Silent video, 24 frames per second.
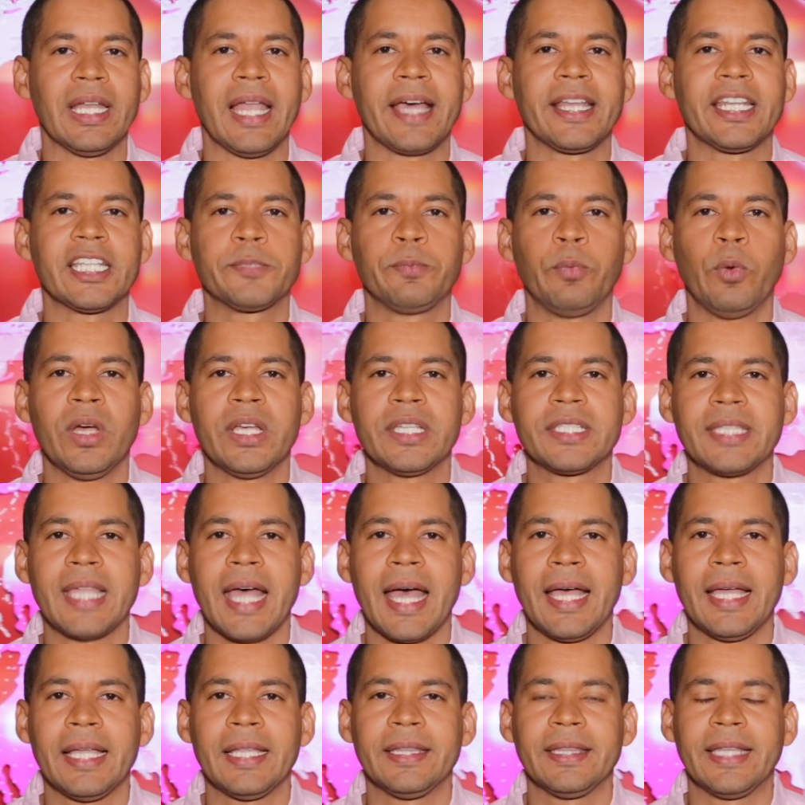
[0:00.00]
la
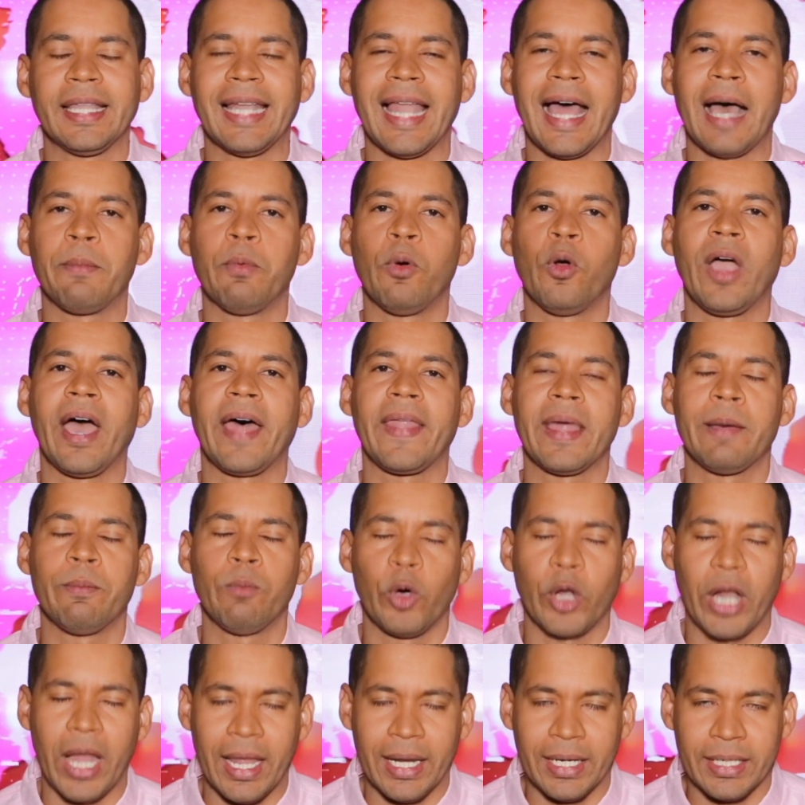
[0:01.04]
respuesta de la abogada
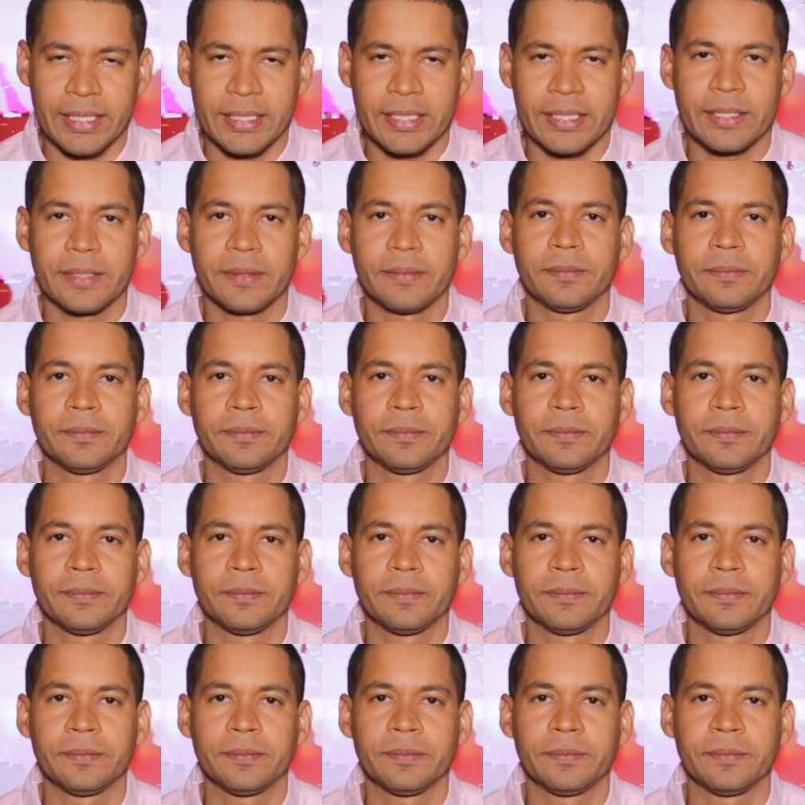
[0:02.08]
Morales.